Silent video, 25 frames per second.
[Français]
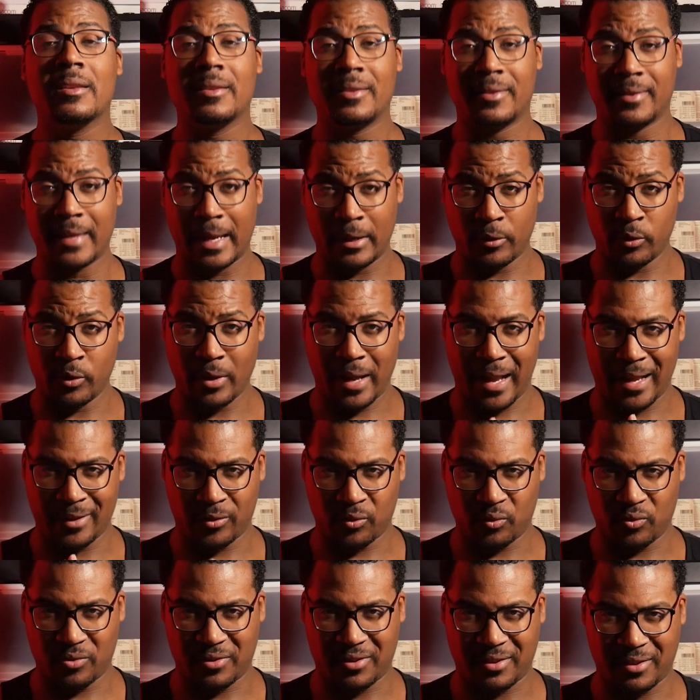Salut à
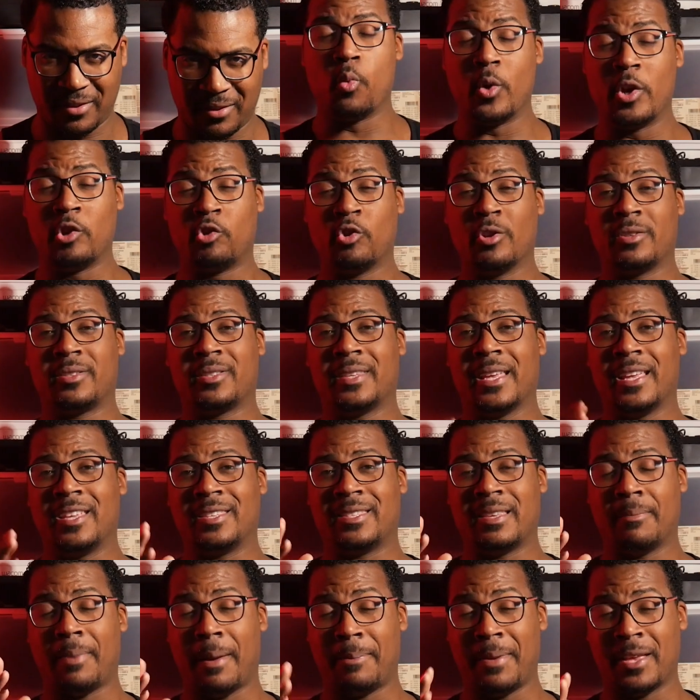tous. Oui, je sais,
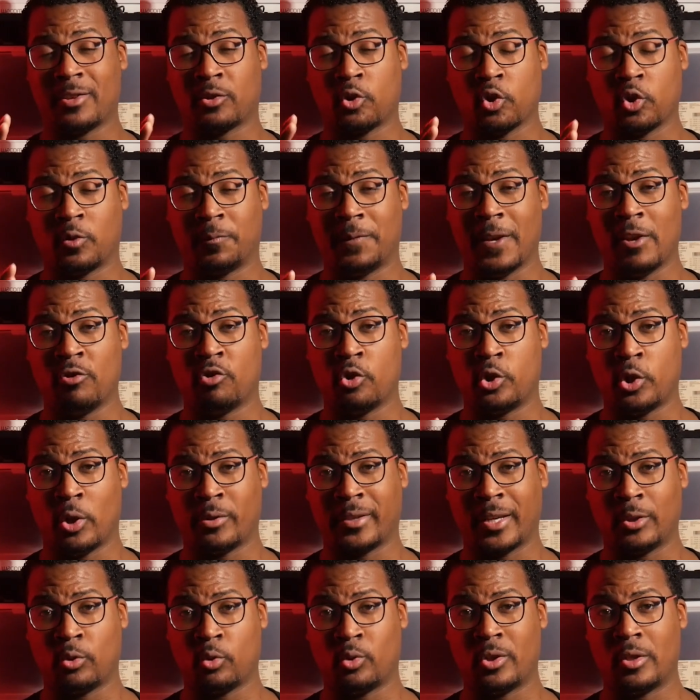c'est pas bien ce que je fais, je suis en
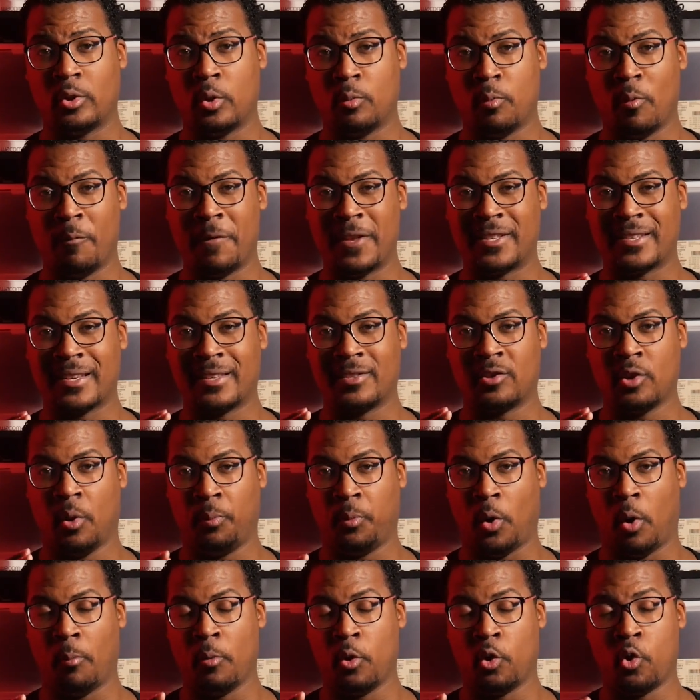train de donner de mauvais
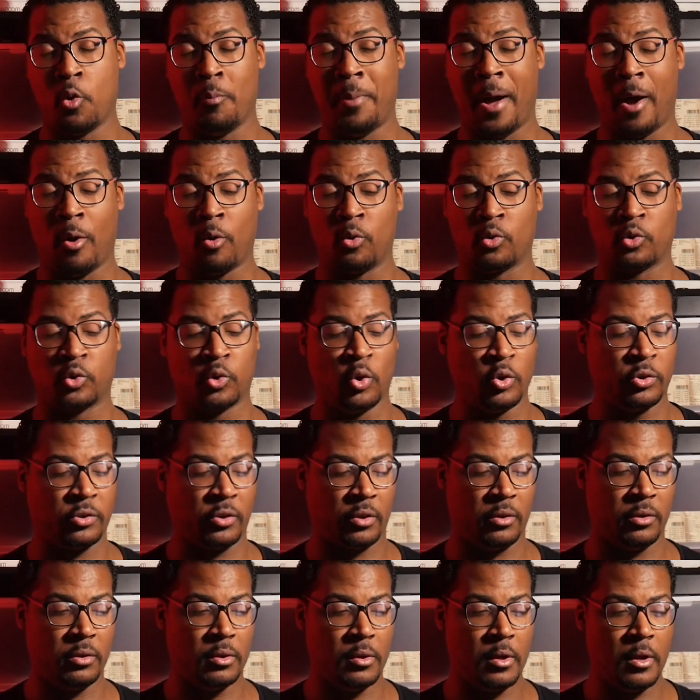exemples en me comparant aux
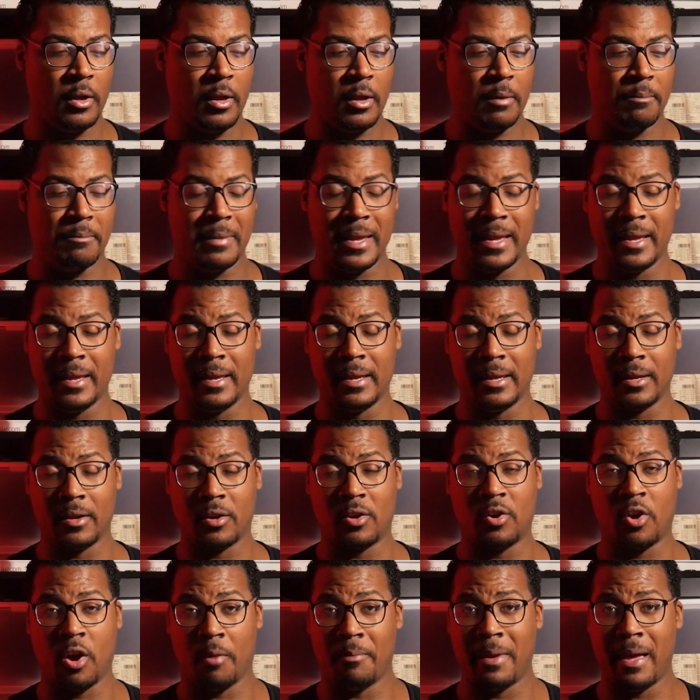autres, mais
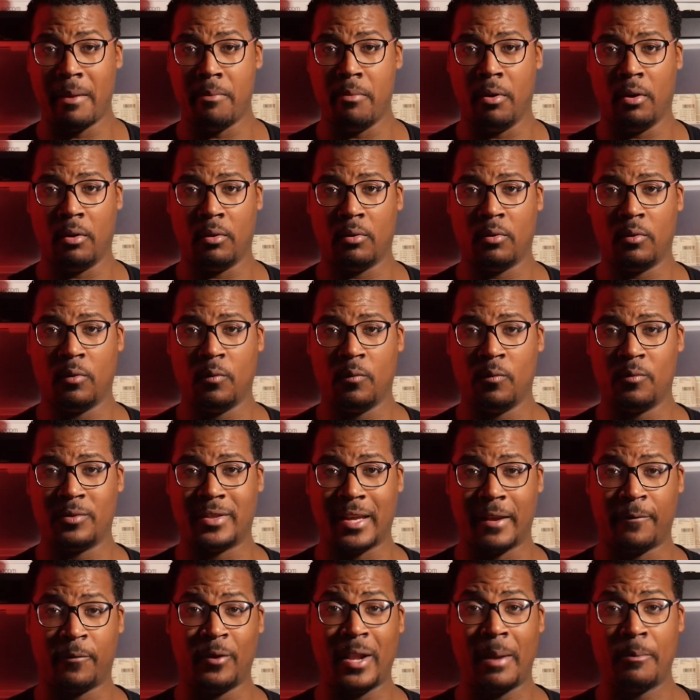quand même,
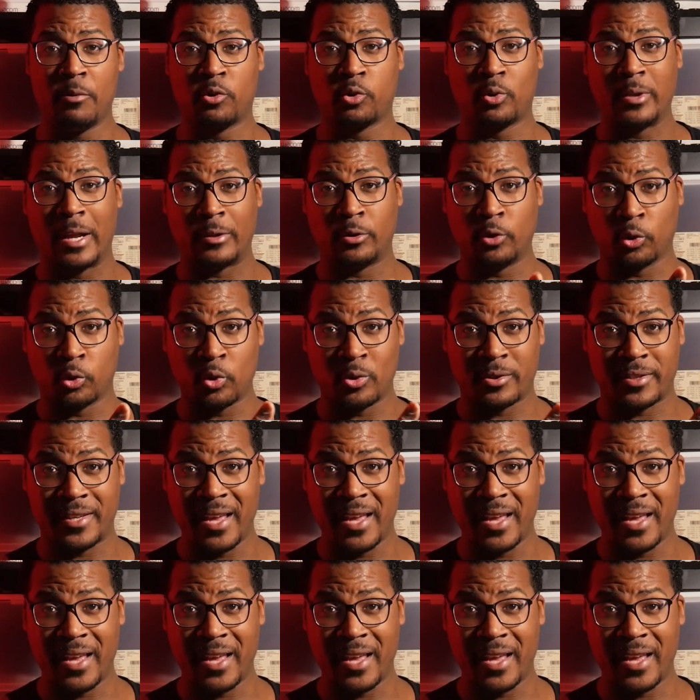vous avez vu la musculature de ce